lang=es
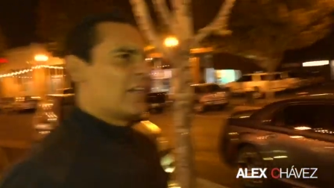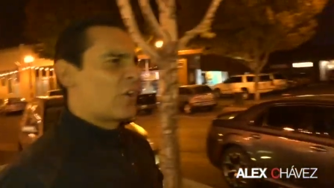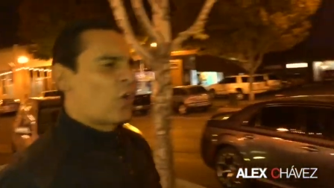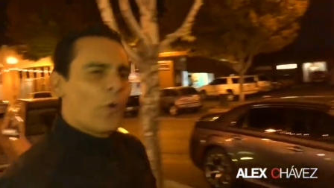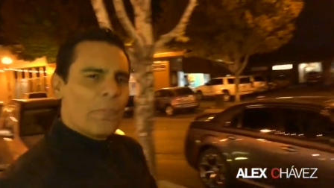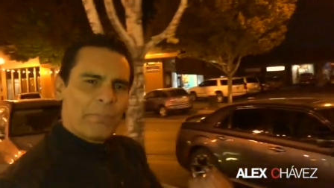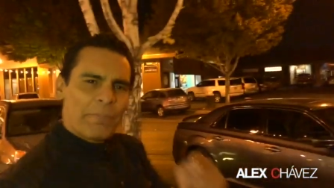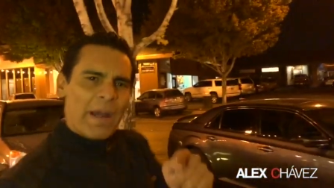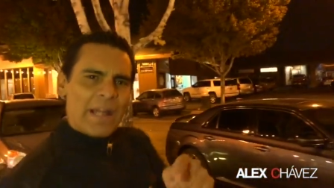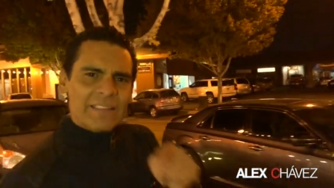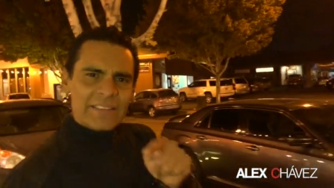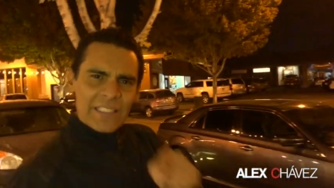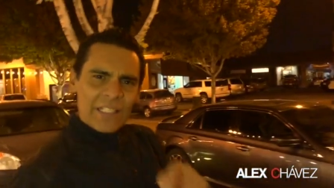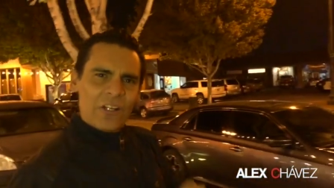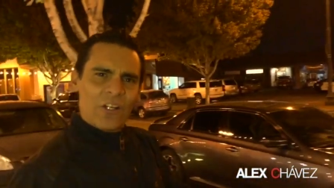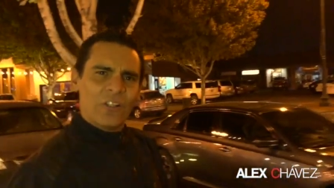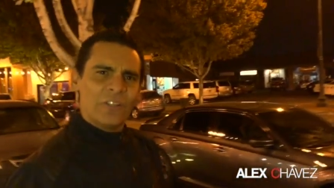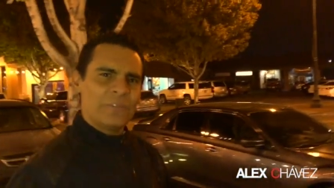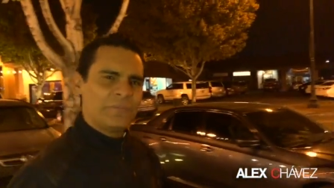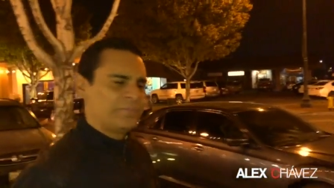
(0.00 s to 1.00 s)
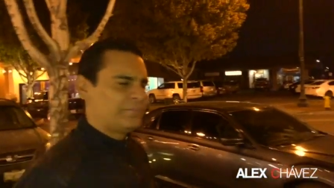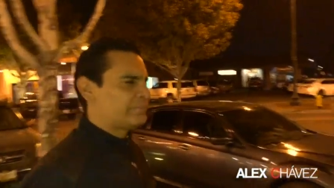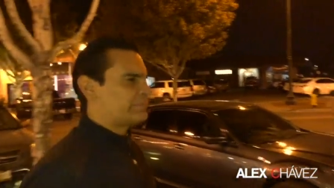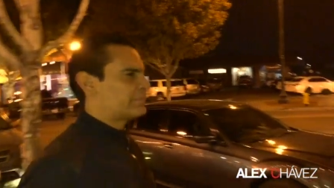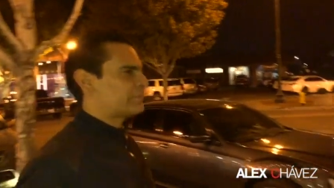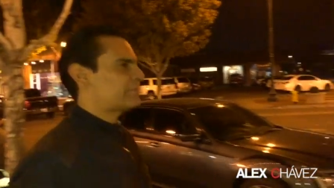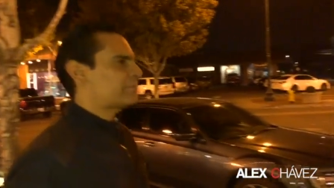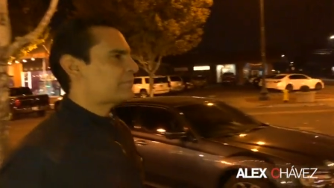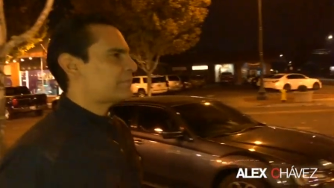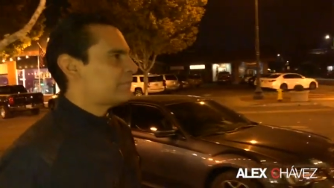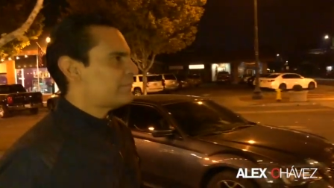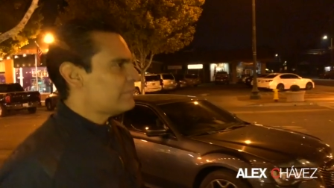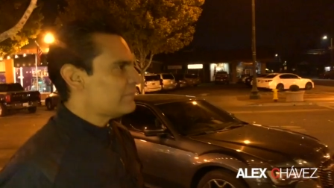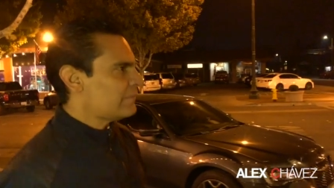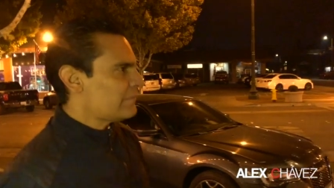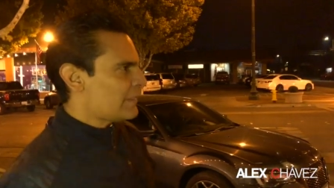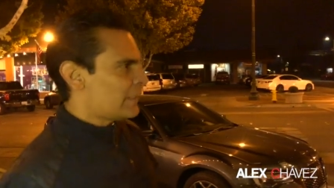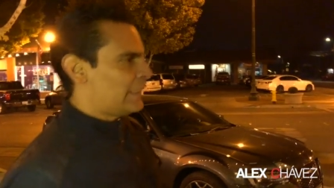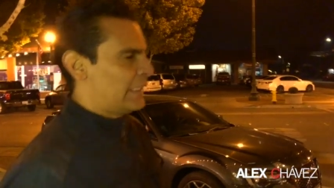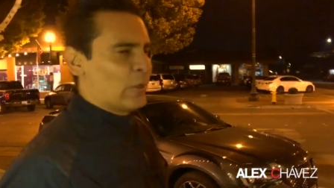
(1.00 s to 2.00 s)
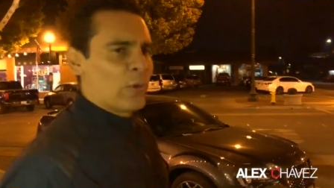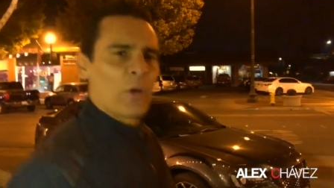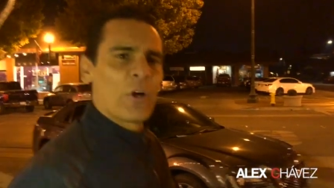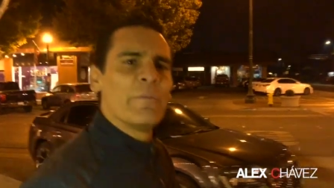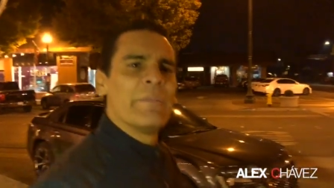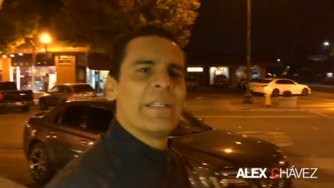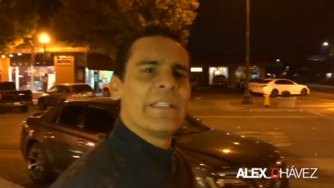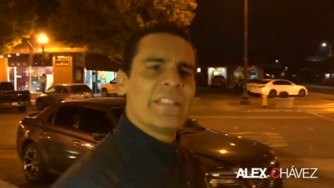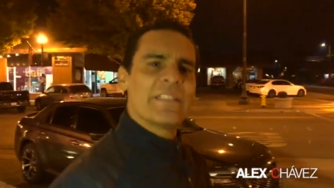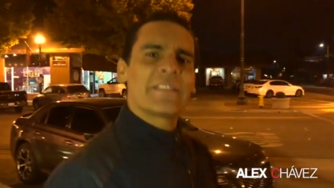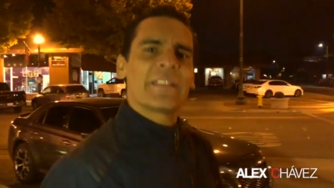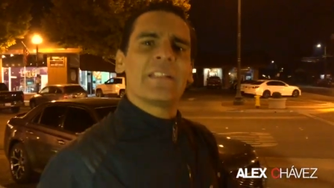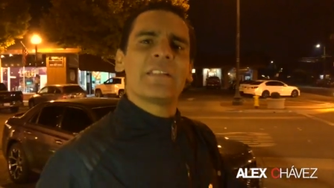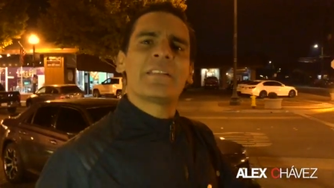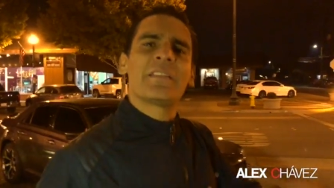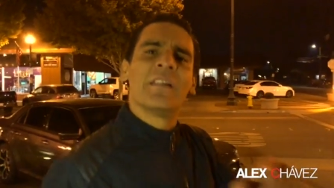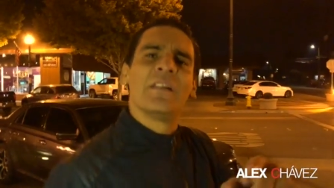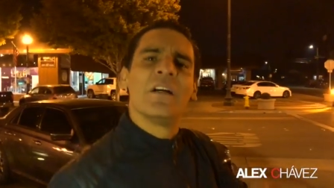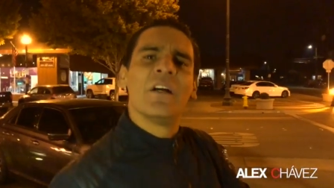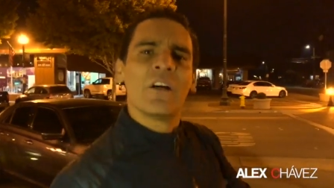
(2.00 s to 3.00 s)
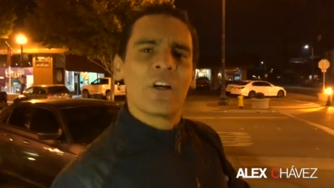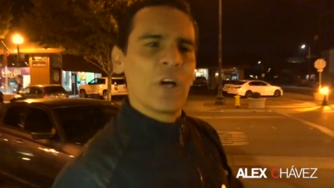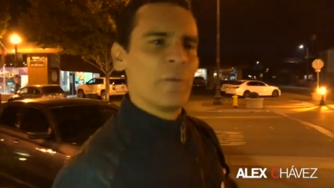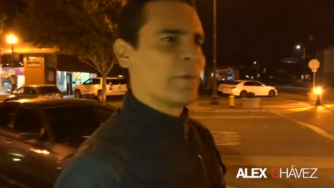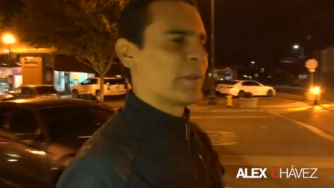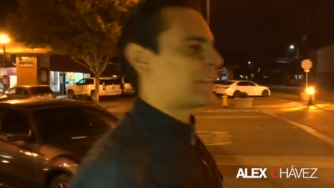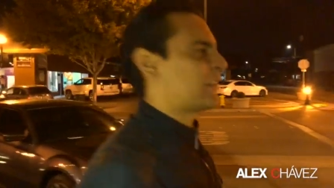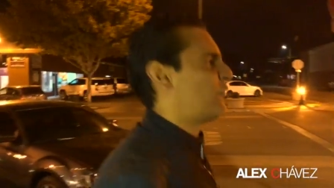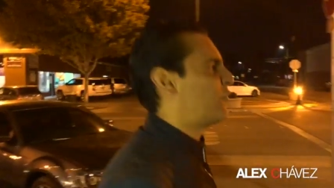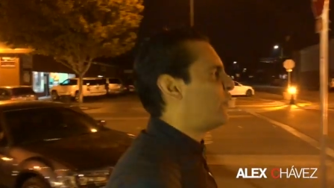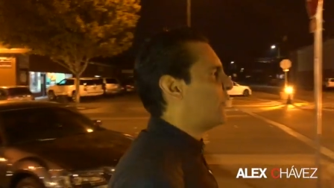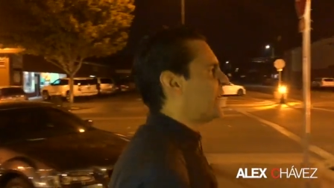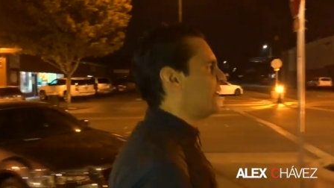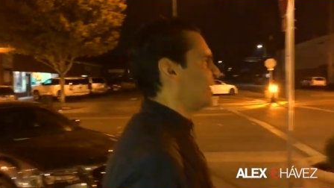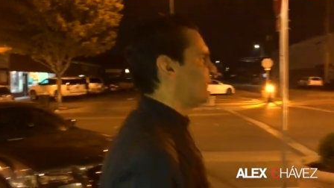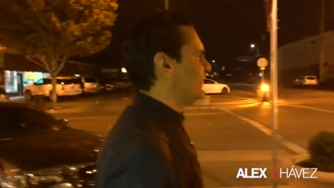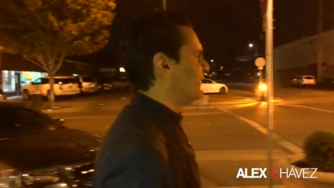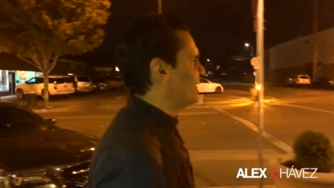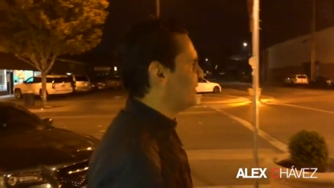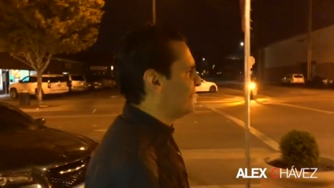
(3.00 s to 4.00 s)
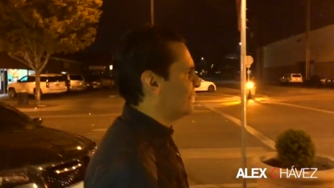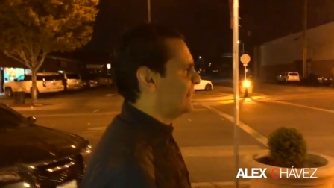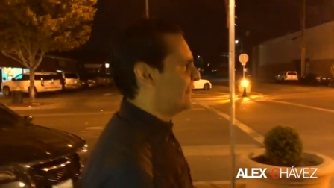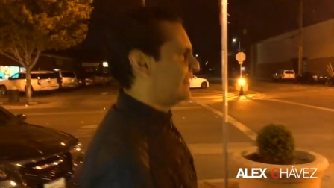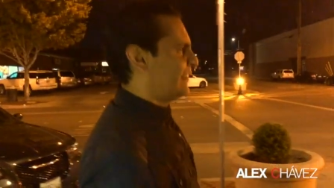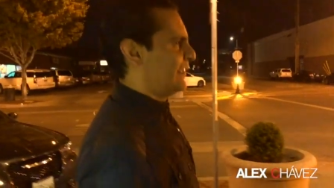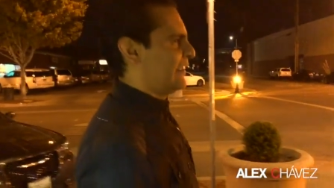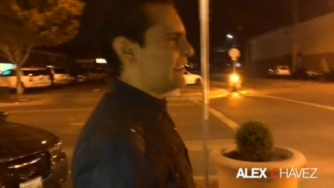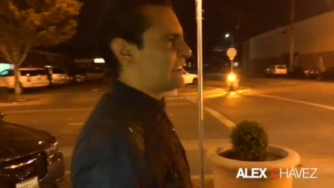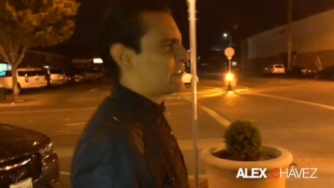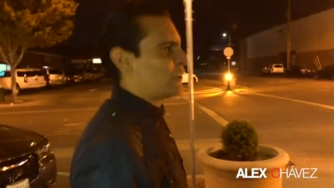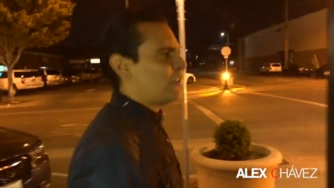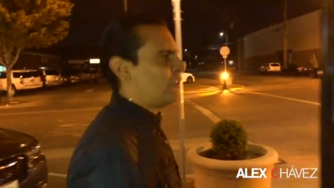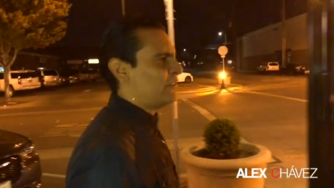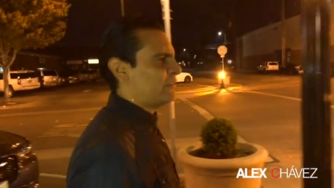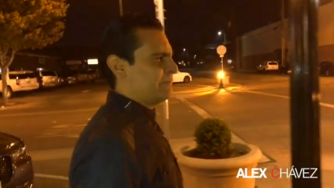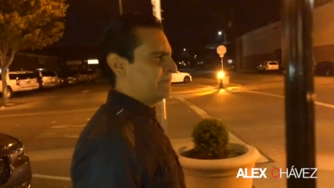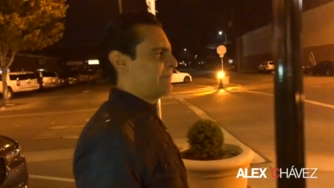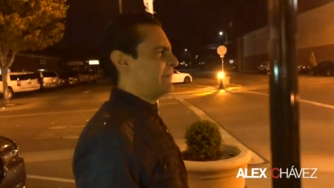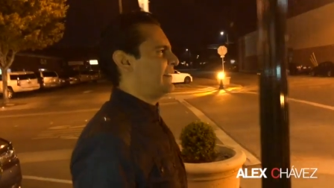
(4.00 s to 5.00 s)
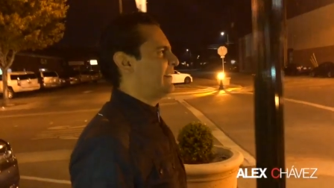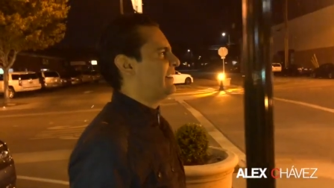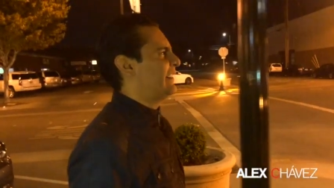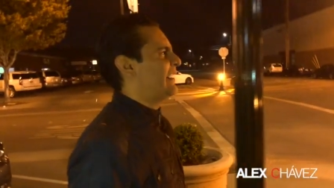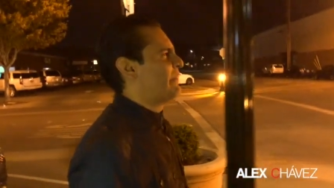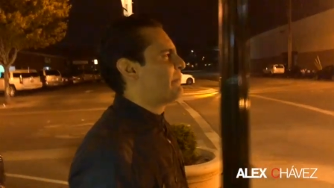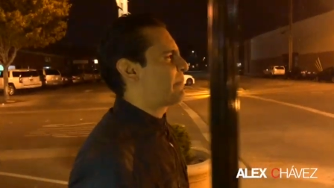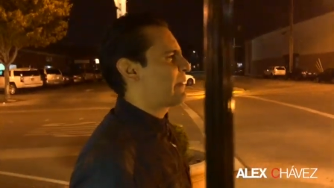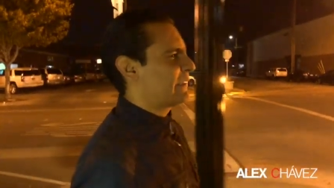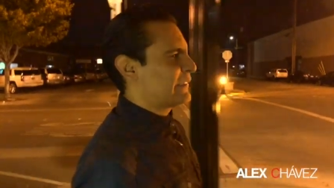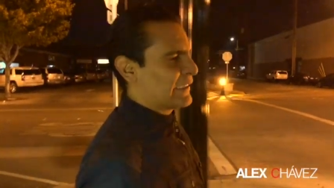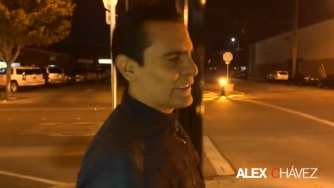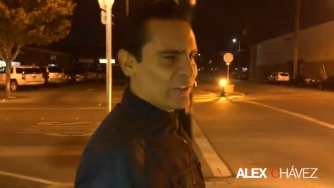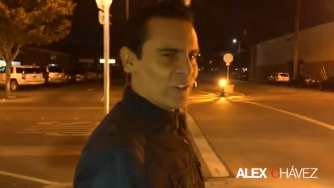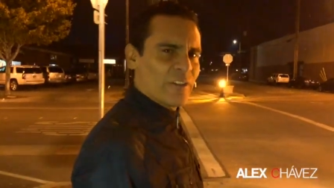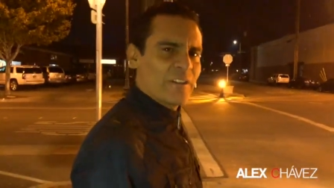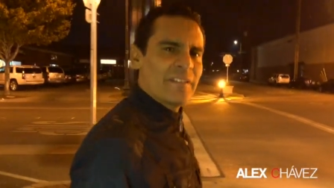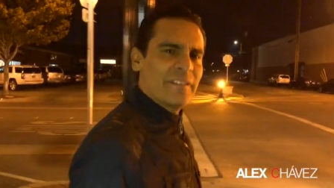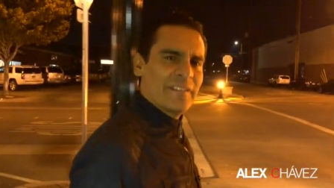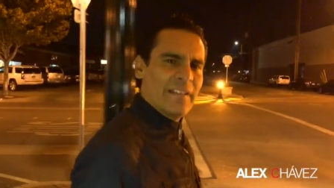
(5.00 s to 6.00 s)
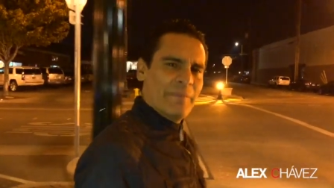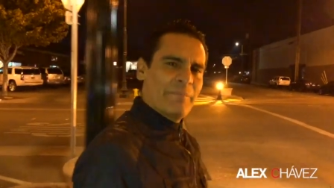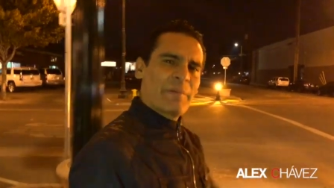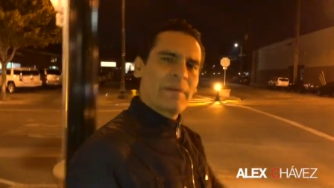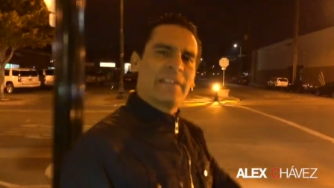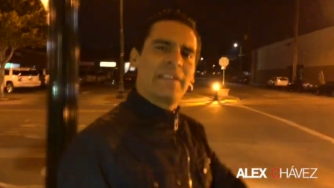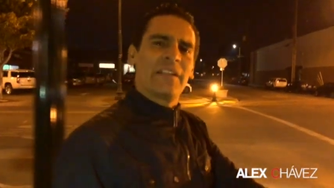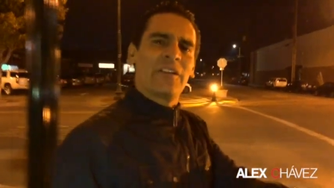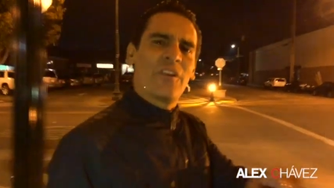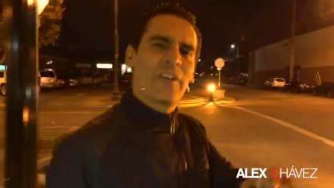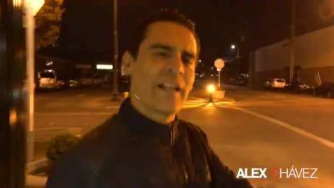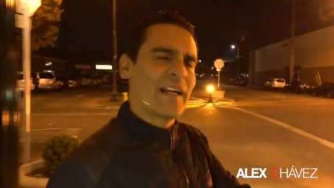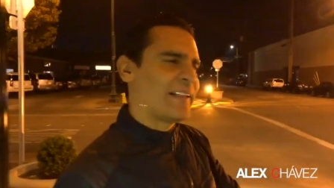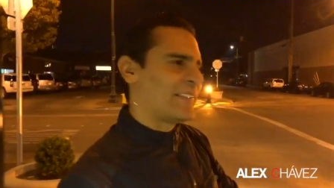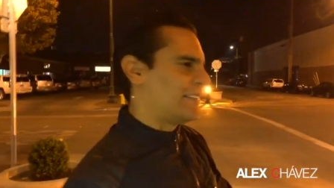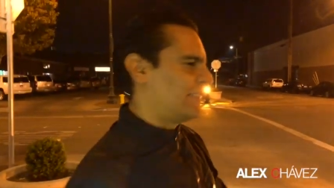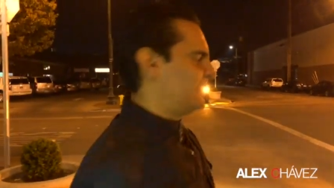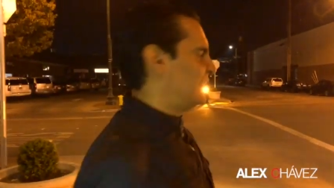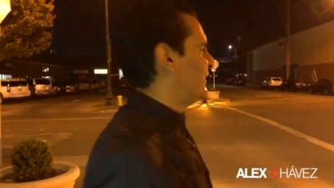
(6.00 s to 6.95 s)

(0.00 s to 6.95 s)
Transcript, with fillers: Compártelo y luego me dices cómo te fue. ¿Listo? Emprendedor, emprendedora,